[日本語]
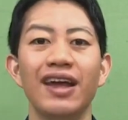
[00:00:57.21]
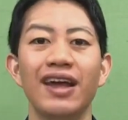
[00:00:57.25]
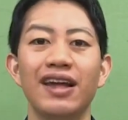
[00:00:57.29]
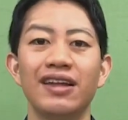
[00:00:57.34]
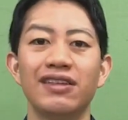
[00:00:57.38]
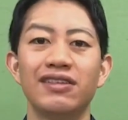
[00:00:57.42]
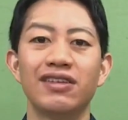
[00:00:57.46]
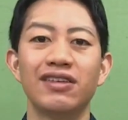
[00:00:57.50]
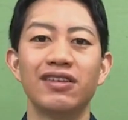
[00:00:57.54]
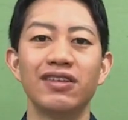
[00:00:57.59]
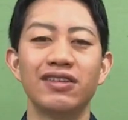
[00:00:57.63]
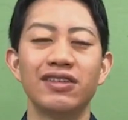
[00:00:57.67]

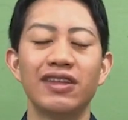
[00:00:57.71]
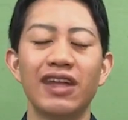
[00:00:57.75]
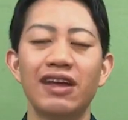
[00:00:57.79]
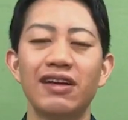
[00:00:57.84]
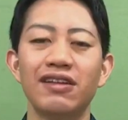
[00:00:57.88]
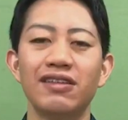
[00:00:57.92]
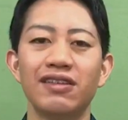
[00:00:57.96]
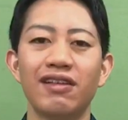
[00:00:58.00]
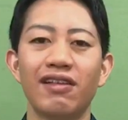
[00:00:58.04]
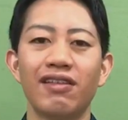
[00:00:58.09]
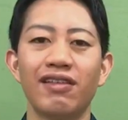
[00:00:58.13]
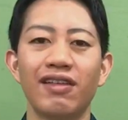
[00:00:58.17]
えー、作ってい
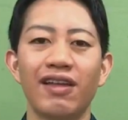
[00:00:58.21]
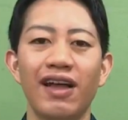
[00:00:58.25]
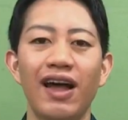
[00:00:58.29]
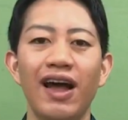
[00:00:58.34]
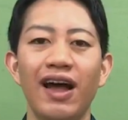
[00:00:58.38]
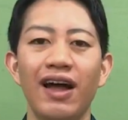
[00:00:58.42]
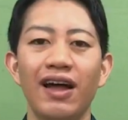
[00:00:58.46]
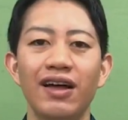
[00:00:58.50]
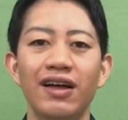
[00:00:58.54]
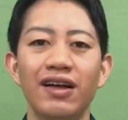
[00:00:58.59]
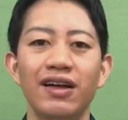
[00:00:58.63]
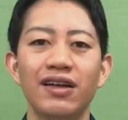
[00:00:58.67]
るんです
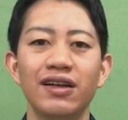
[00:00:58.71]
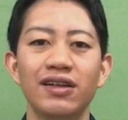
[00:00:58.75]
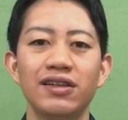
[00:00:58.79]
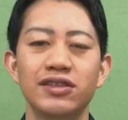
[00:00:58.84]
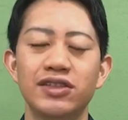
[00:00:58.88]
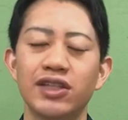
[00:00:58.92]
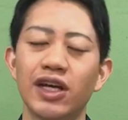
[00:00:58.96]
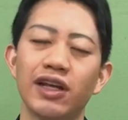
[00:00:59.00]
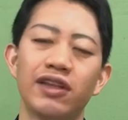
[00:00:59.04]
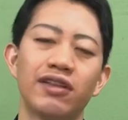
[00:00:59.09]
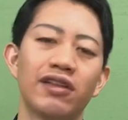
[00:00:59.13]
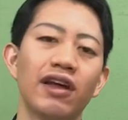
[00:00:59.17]
が
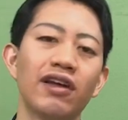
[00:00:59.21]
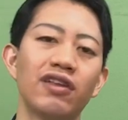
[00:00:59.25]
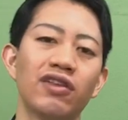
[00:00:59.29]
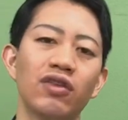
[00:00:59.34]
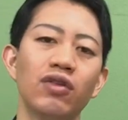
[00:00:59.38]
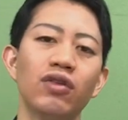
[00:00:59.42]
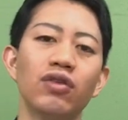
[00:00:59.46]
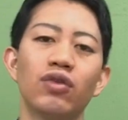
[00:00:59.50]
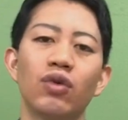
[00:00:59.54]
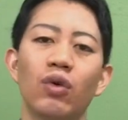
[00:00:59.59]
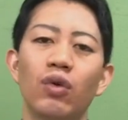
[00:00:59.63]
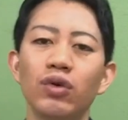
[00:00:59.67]
じゃあ一体
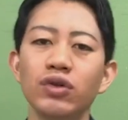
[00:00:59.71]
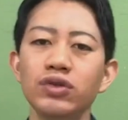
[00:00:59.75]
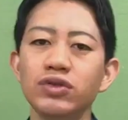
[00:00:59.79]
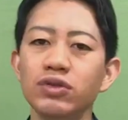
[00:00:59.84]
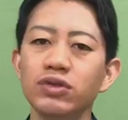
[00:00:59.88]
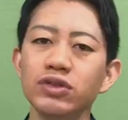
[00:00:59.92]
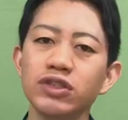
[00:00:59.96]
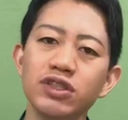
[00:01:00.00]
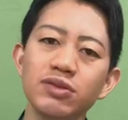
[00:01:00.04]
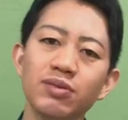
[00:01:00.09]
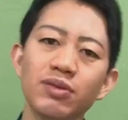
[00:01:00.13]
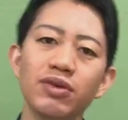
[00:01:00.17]
その道
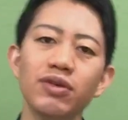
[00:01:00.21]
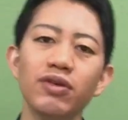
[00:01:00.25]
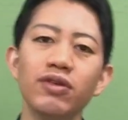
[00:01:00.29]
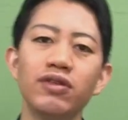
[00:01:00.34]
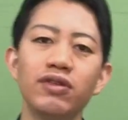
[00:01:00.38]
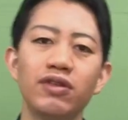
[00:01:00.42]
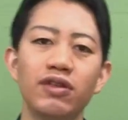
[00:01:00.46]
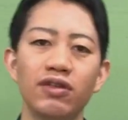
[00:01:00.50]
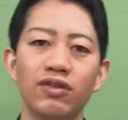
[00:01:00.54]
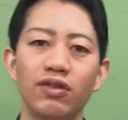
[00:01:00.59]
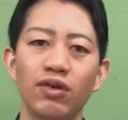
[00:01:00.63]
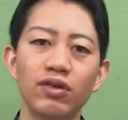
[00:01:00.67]
成寺も
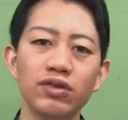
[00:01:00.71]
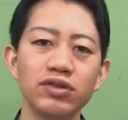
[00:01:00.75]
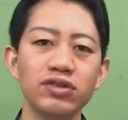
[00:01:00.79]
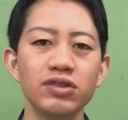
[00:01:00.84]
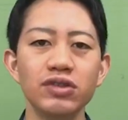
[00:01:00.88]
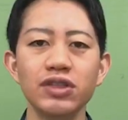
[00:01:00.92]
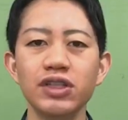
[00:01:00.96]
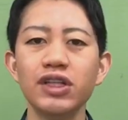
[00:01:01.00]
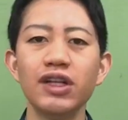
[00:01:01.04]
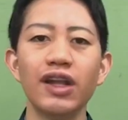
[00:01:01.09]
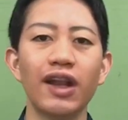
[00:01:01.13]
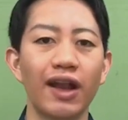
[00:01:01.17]
のっていう道
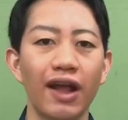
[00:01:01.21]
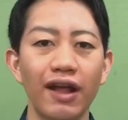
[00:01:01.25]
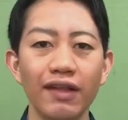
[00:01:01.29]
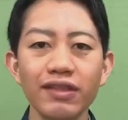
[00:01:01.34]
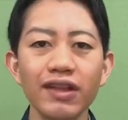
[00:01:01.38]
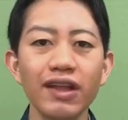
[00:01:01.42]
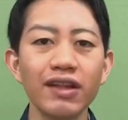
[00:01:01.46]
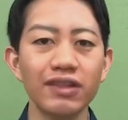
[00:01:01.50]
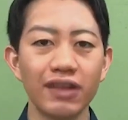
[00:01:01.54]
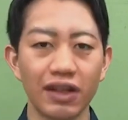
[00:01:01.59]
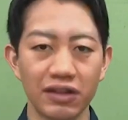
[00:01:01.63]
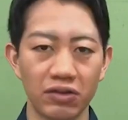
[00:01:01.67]
成寺って
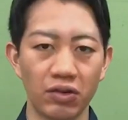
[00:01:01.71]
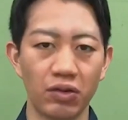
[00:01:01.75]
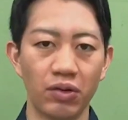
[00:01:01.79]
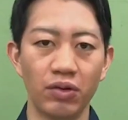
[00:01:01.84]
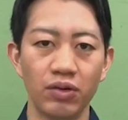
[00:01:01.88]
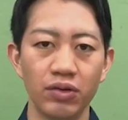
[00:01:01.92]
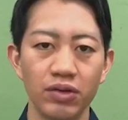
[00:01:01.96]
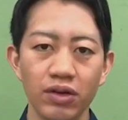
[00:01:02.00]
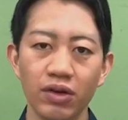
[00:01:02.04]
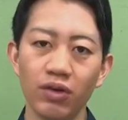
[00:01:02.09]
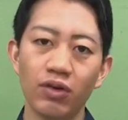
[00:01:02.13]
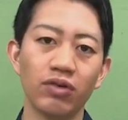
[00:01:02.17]
何なんだ
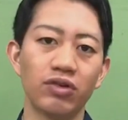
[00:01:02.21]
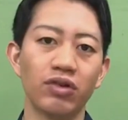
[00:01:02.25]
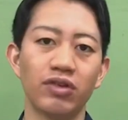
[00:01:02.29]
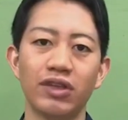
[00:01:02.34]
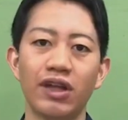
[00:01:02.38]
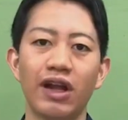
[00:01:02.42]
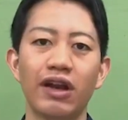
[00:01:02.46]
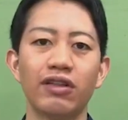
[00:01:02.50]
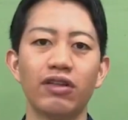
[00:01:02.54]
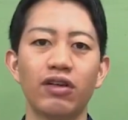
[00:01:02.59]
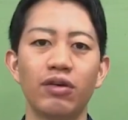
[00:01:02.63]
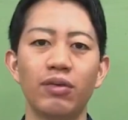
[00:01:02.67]
ということ
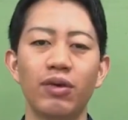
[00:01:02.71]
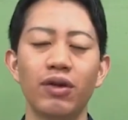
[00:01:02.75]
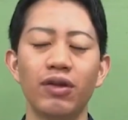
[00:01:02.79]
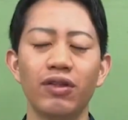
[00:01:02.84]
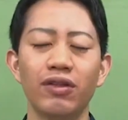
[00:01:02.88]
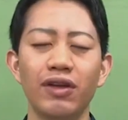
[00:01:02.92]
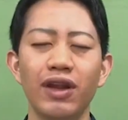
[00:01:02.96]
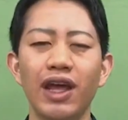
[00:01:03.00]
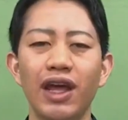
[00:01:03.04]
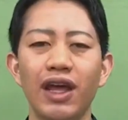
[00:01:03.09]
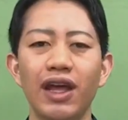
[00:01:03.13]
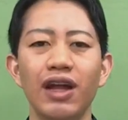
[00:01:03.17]
になると思う
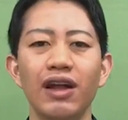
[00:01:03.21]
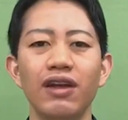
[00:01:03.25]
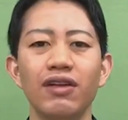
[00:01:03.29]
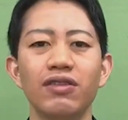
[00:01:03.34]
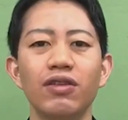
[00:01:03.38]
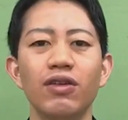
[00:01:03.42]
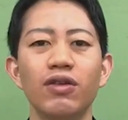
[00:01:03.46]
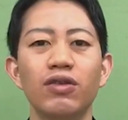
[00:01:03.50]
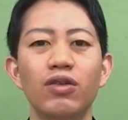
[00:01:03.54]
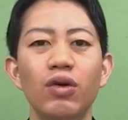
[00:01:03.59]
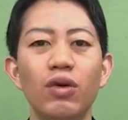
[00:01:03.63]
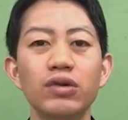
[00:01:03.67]
ので
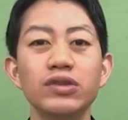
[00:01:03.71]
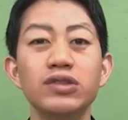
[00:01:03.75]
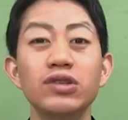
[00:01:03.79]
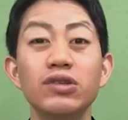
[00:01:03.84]
その道